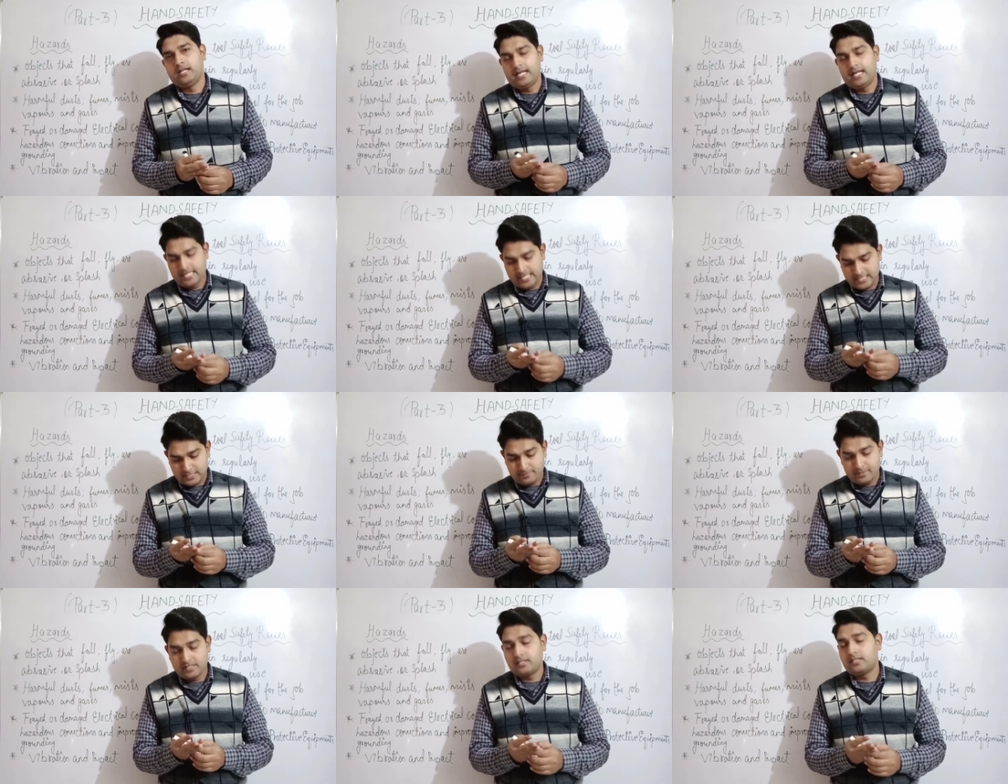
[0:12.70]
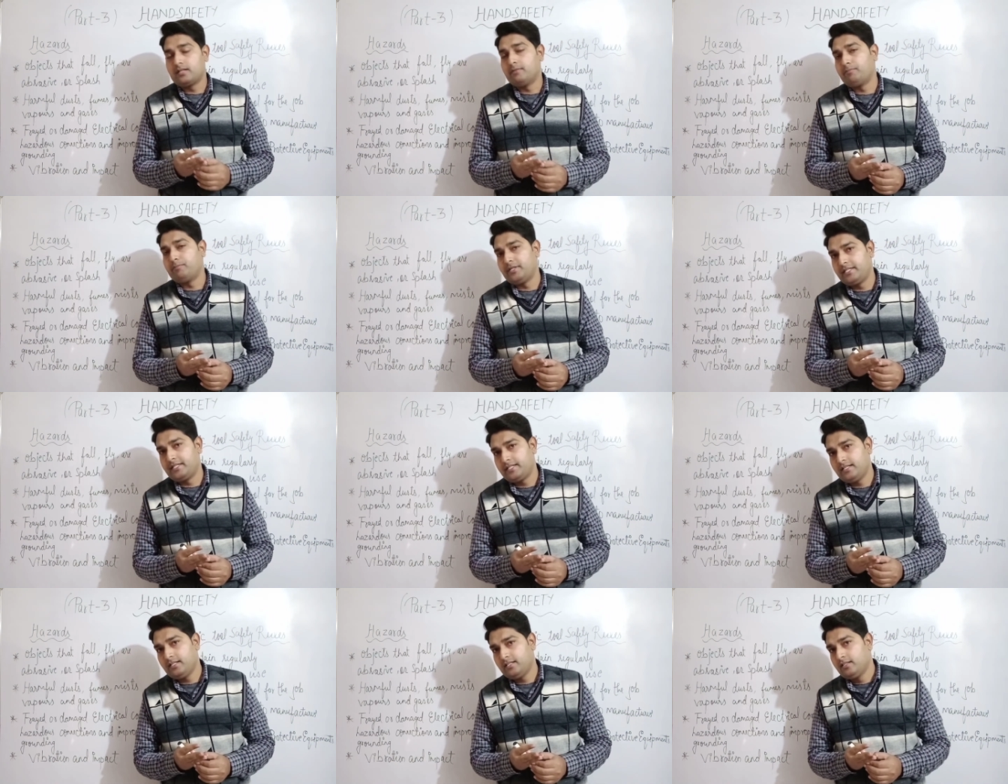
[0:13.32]
हैज़ बीन
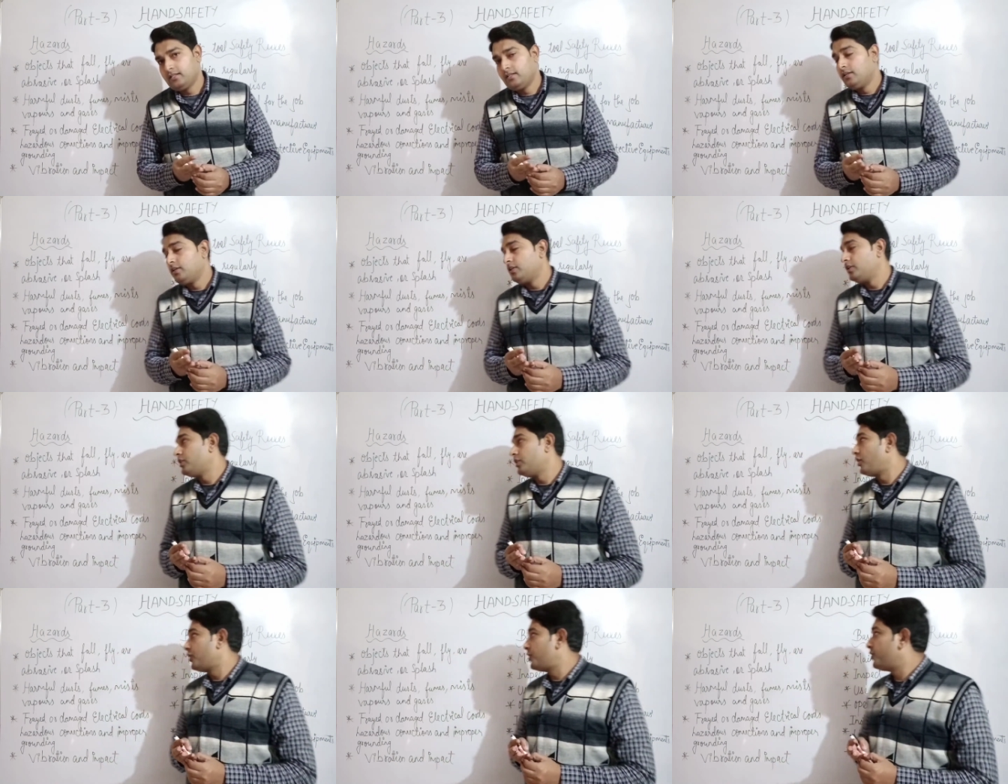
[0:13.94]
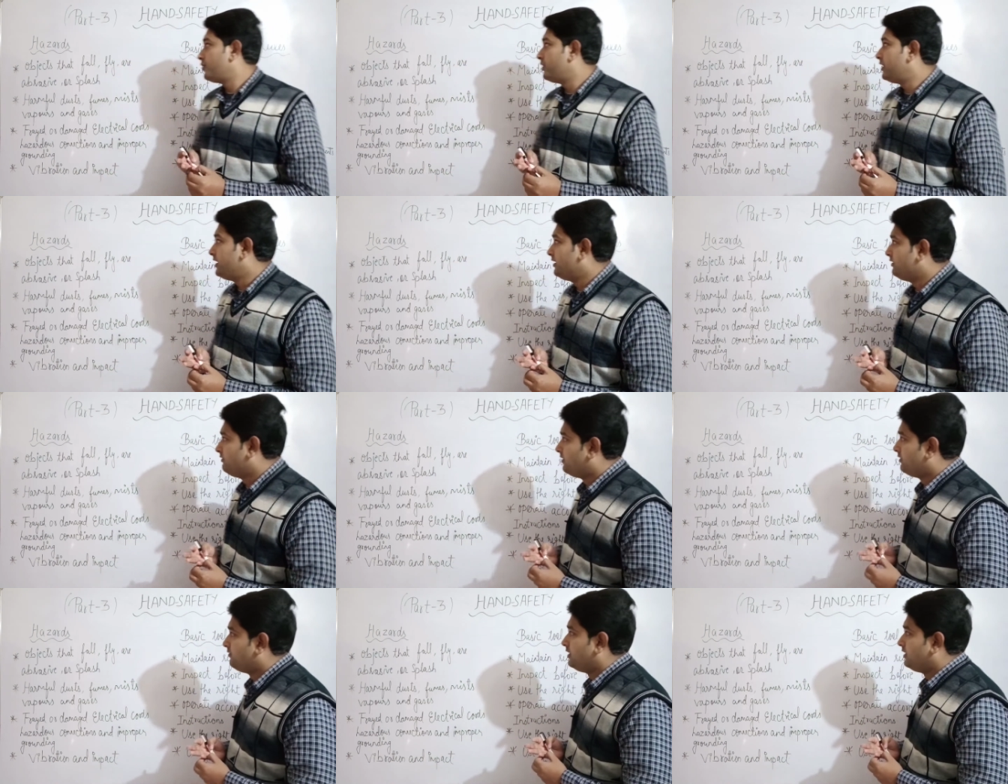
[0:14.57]
कंप्लीटेड नॉट टुडे
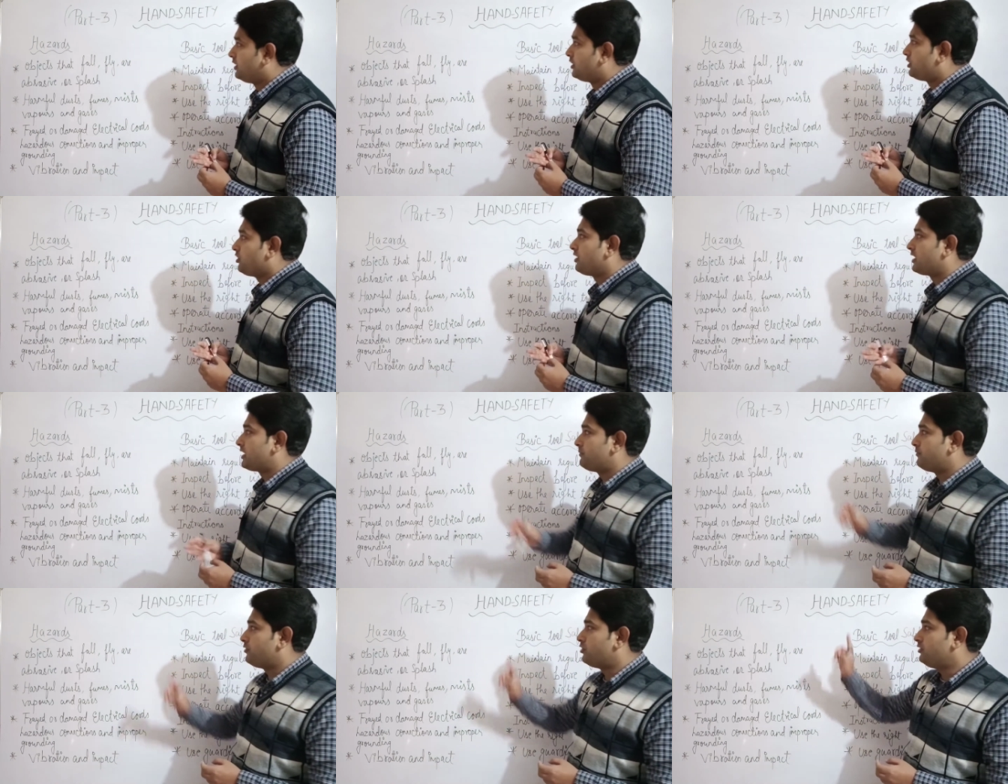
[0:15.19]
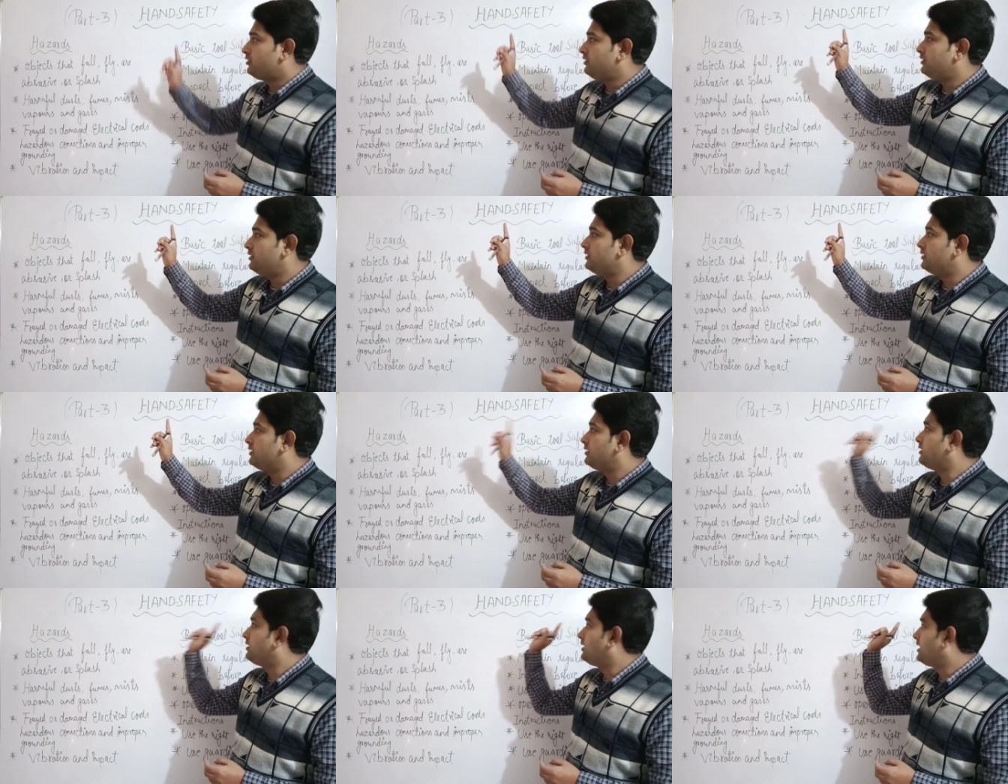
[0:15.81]
वी विल टॉक अबाउट
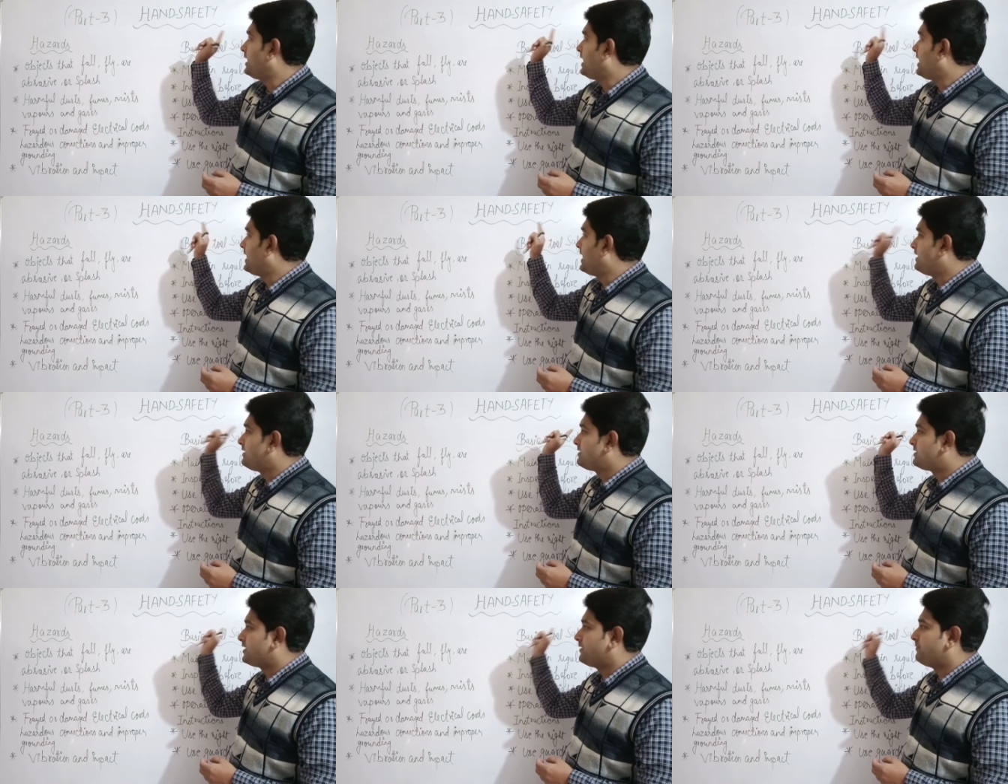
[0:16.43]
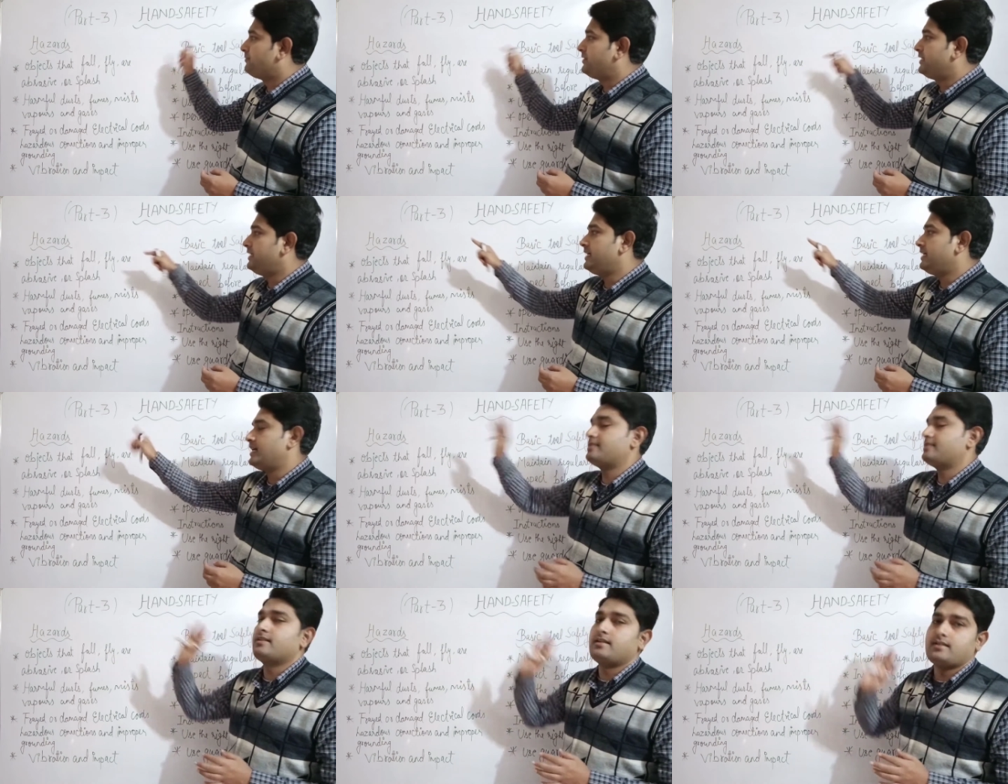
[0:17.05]
हैंड सेफ्टी
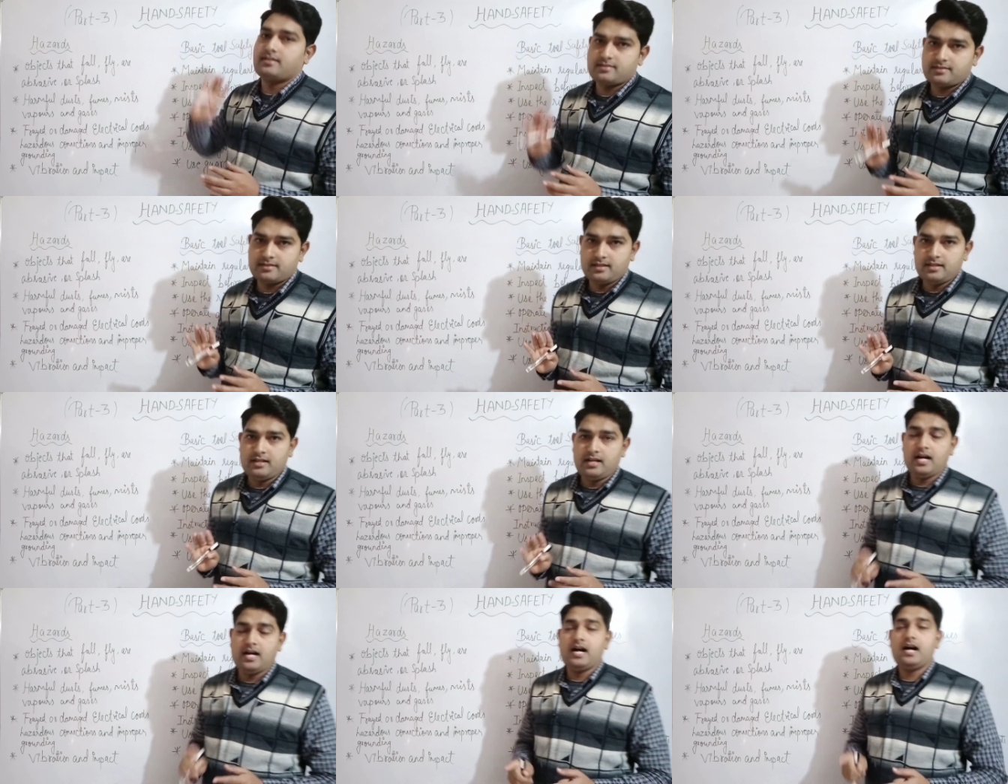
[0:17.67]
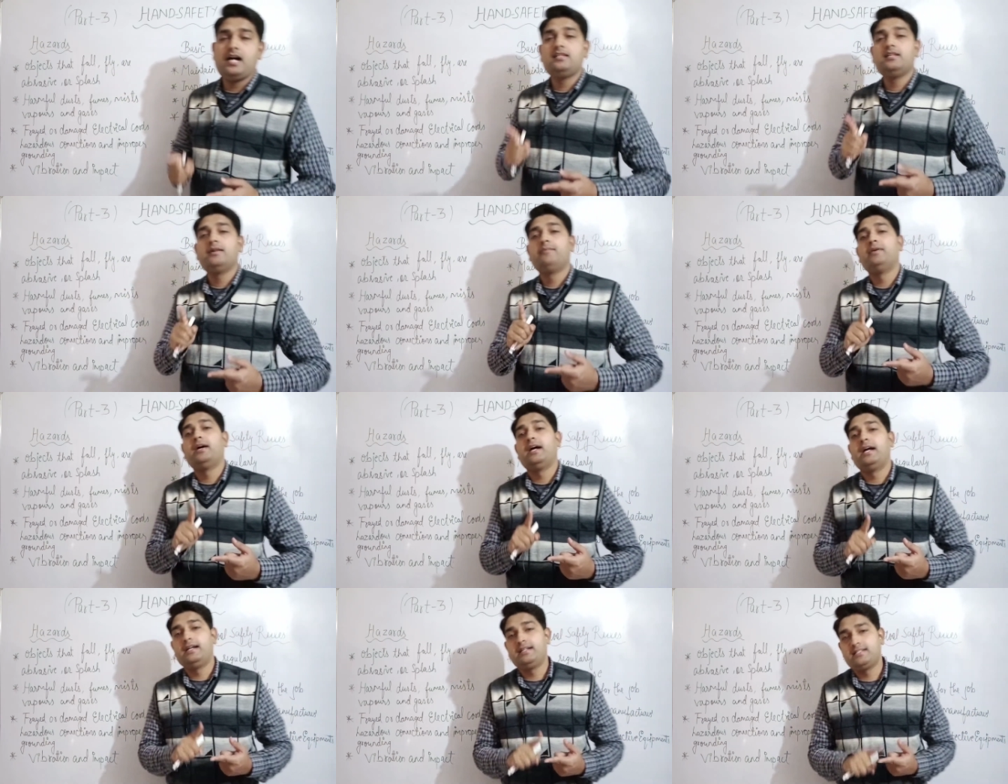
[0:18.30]
हैज़ार्ड्स आज हम
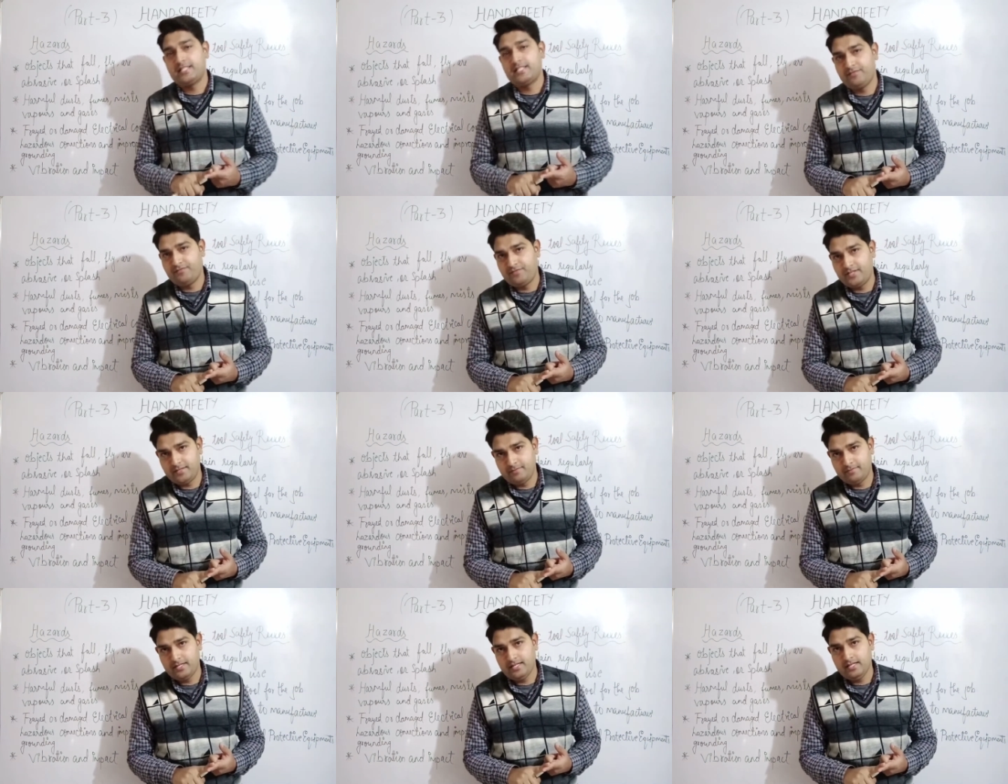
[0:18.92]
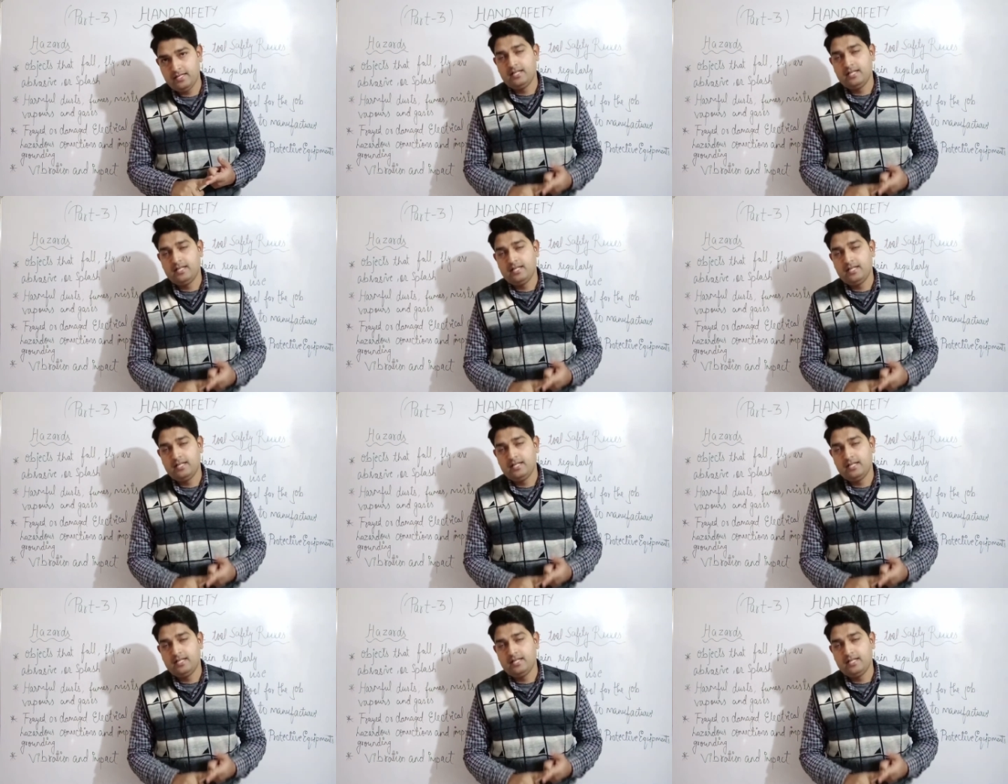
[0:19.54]
हैंड सेफ्टी में